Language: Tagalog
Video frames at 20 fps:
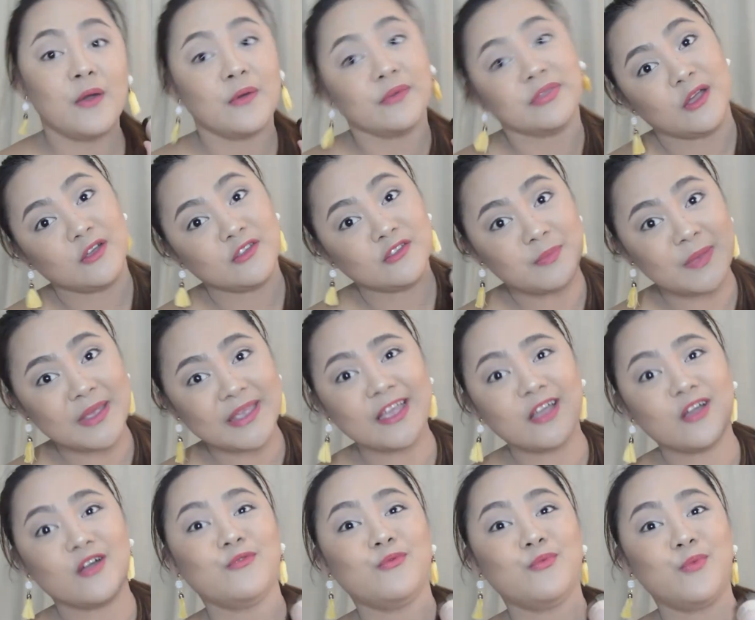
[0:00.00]
Now, speaking
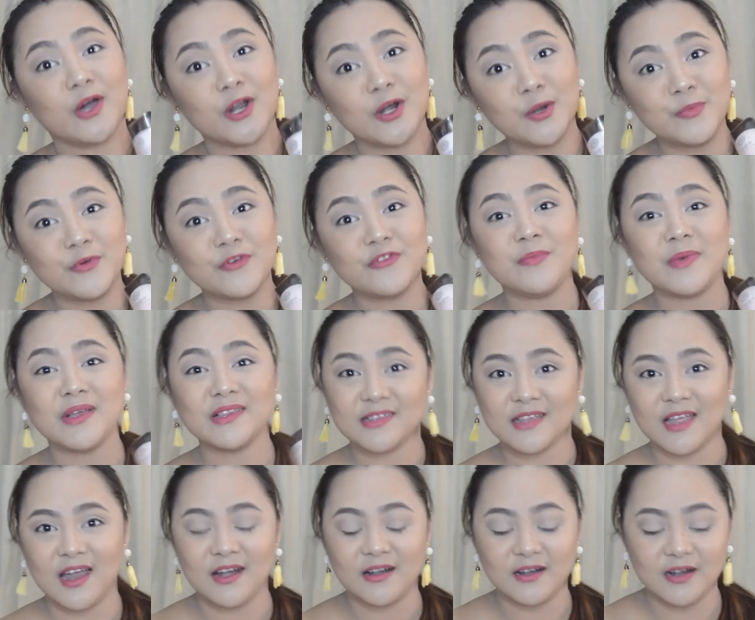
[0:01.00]
of waterproof
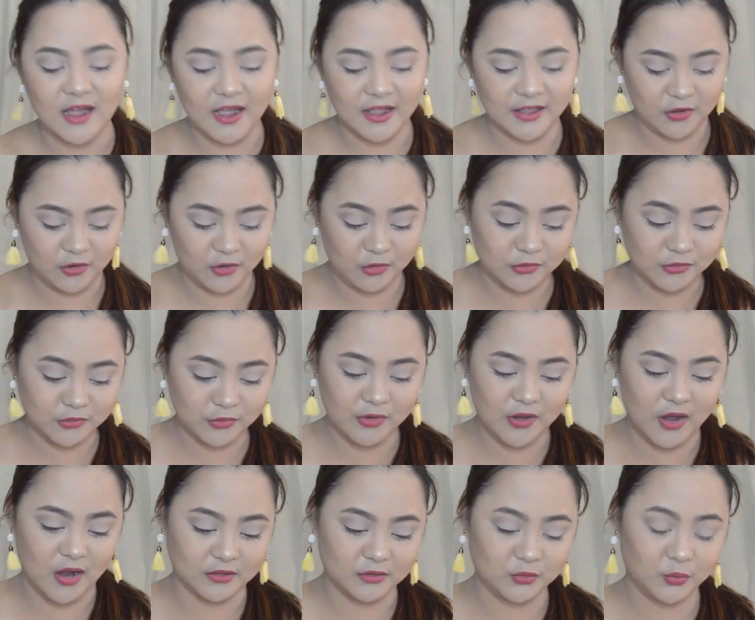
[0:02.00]
mascara, I also
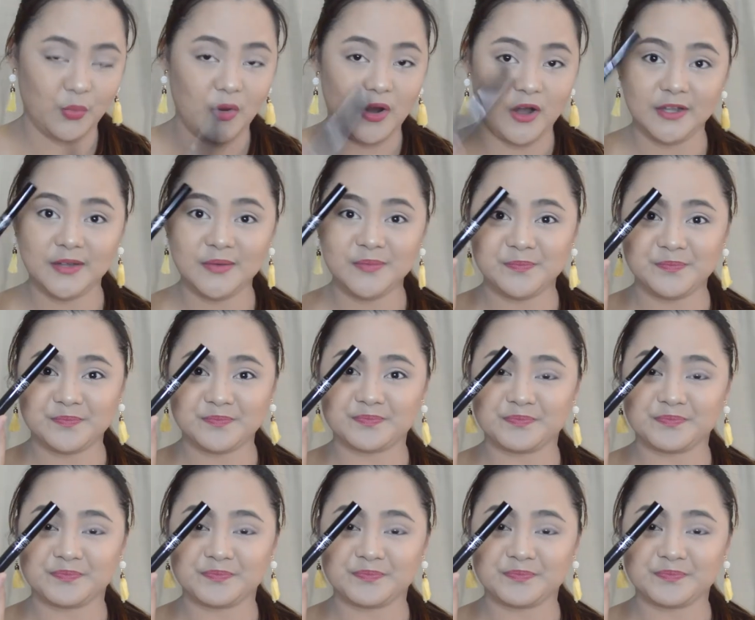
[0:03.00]
got one.